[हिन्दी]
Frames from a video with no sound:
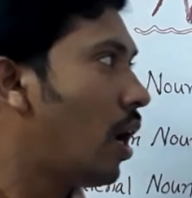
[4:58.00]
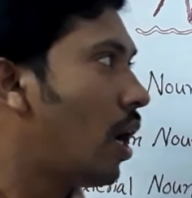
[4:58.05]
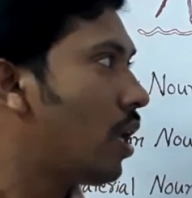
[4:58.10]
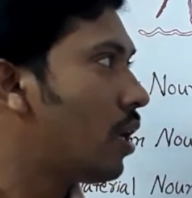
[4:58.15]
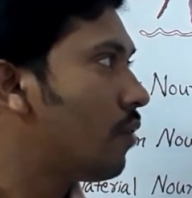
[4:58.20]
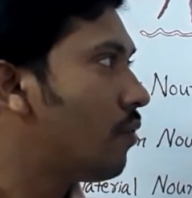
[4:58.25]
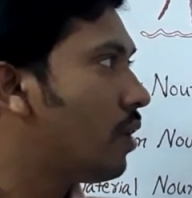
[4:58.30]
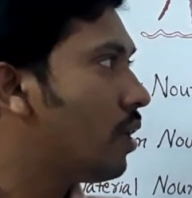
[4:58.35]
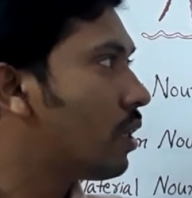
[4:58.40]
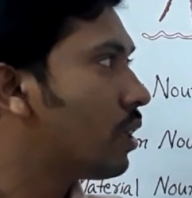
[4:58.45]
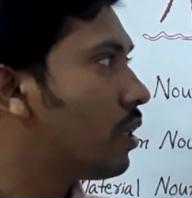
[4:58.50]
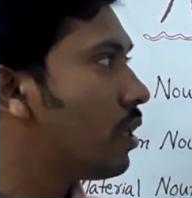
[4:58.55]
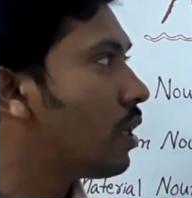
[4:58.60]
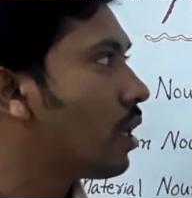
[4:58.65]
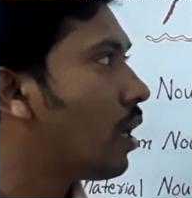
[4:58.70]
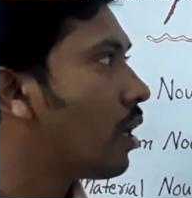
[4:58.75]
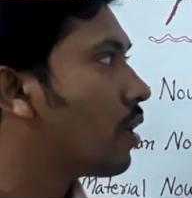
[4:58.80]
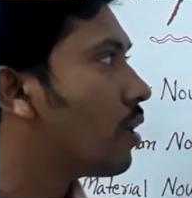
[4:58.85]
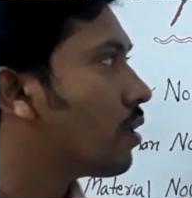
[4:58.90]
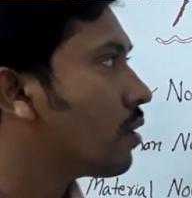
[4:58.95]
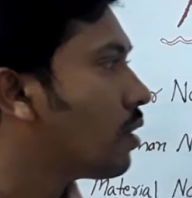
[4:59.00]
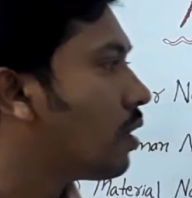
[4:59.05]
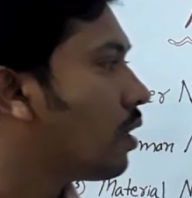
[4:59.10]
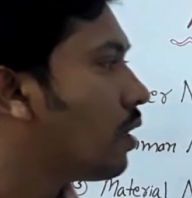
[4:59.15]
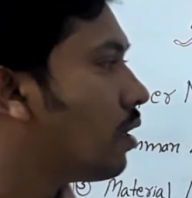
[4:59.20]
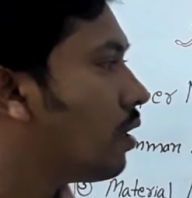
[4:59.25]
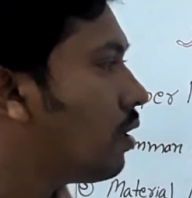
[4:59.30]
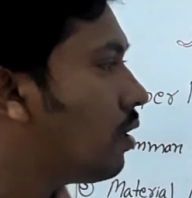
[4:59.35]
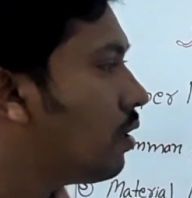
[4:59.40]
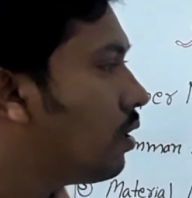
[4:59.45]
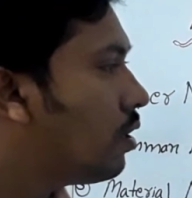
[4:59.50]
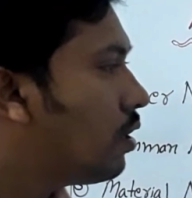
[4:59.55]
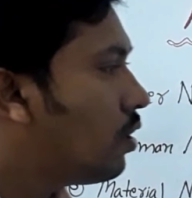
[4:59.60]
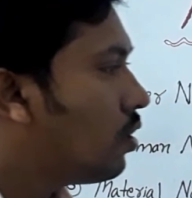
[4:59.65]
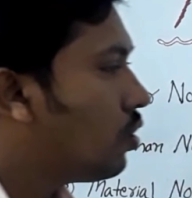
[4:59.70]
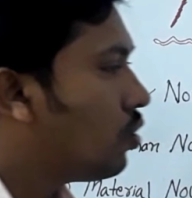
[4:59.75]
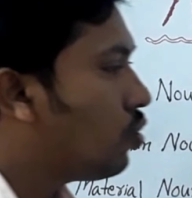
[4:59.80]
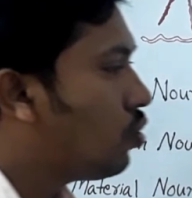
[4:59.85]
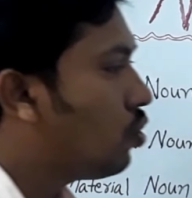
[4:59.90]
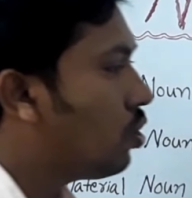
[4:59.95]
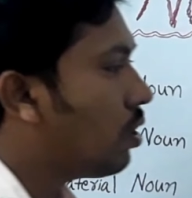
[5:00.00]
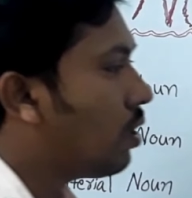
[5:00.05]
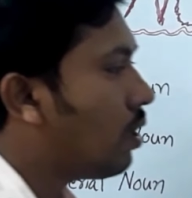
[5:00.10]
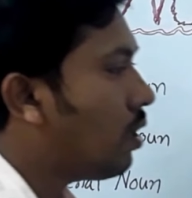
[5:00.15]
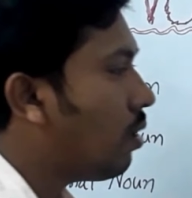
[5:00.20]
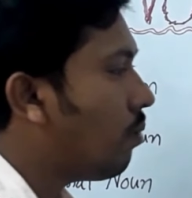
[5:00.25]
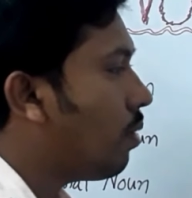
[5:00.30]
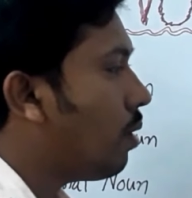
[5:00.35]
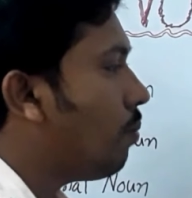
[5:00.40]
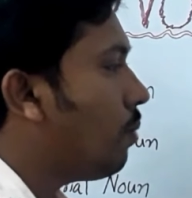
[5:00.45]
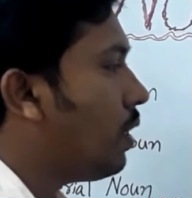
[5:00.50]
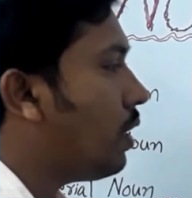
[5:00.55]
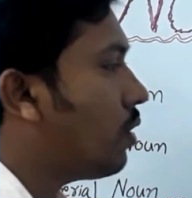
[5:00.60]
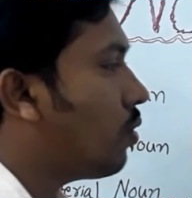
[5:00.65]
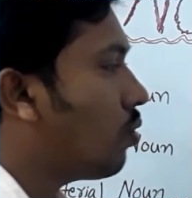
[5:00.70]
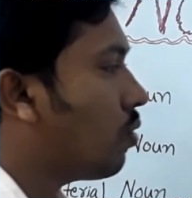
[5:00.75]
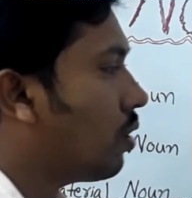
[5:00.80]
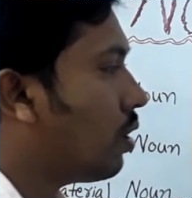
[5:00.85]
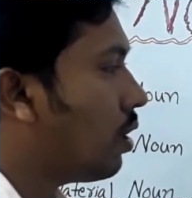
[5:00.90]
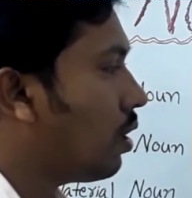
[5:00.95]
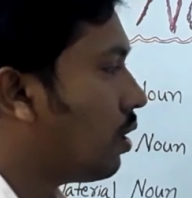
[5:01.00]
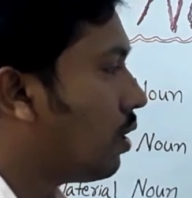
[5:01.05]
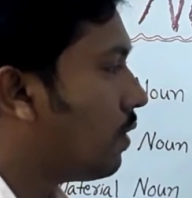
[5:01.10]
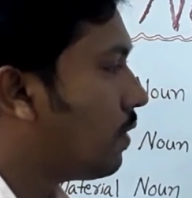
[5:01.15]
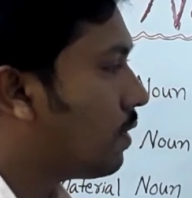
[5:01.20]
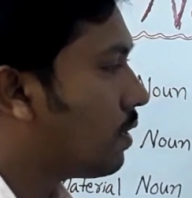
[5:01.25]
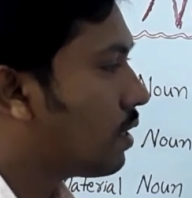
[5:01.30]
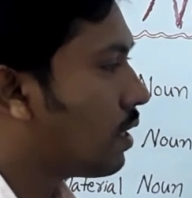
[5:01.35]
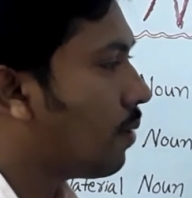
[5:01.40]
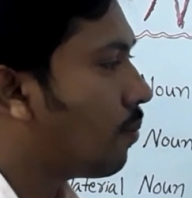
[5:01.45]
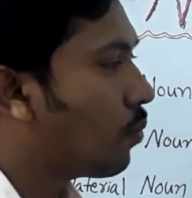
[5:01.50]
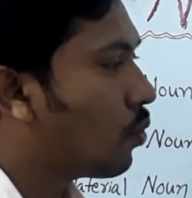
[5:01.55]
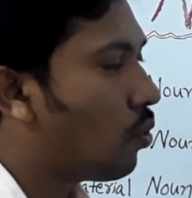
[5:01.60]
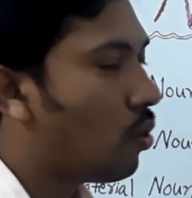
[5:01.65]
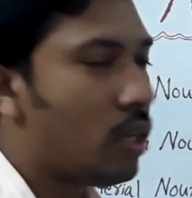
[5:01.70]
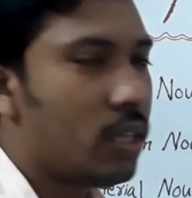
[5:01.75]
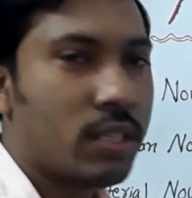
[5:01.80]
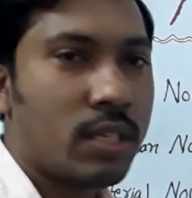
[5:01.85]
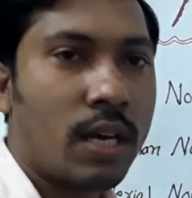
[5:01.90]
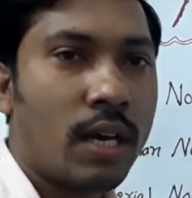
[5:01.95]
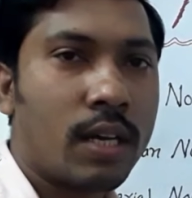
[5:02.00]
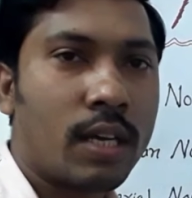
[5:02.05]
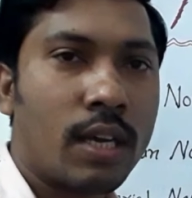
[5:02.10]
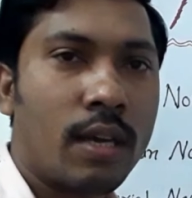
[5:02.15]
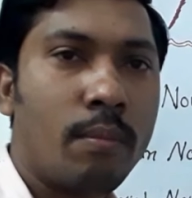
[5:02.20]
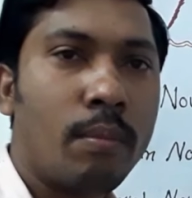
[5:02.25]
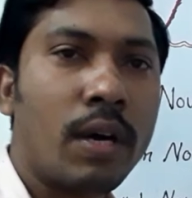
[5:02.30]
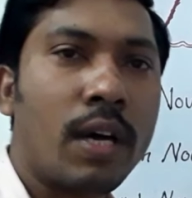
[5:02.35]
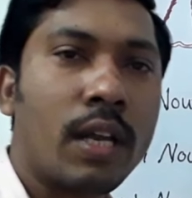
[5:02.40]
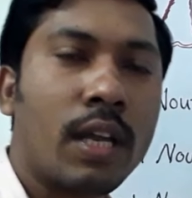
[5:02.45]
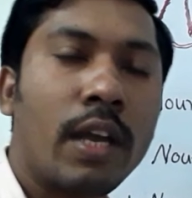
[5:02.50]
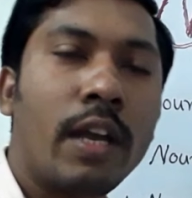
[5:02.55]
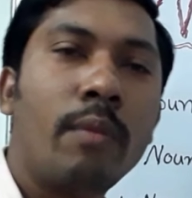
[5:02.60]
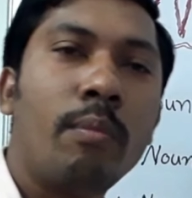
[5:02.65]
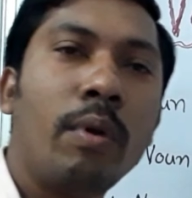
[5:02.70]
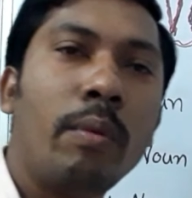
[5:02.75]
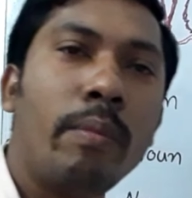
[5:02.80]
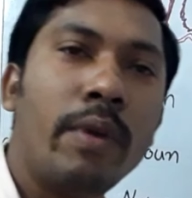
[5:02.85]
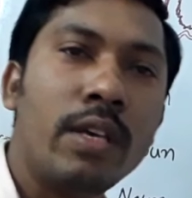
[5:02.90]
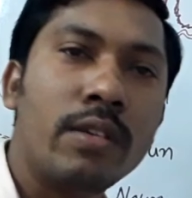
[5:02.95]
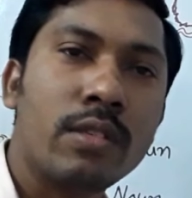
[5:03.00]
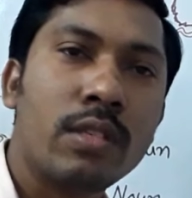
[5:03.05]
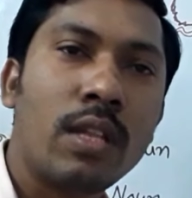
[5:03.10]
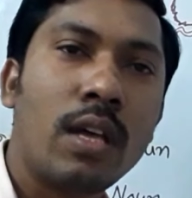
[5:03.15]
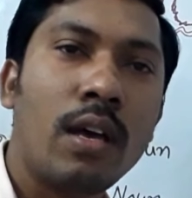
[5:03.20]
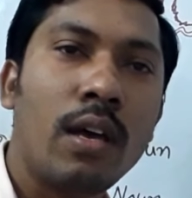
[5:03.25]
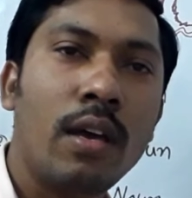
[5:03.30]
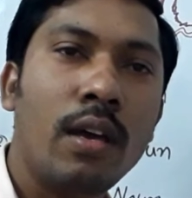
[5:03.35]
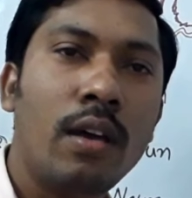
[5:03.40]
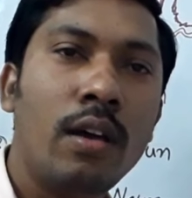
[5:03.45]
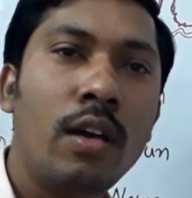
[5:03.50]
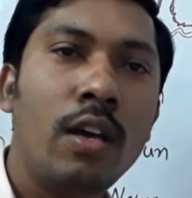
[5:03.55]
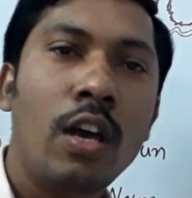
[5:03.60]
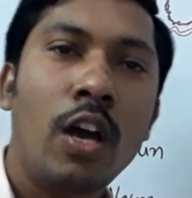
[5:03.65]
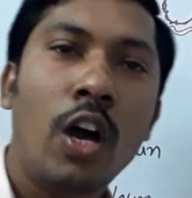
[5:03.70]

अरे व्यक्ति क्या करता है जितनी भी मीट होते हैं सबको ले जा के मार्केट में बेचता है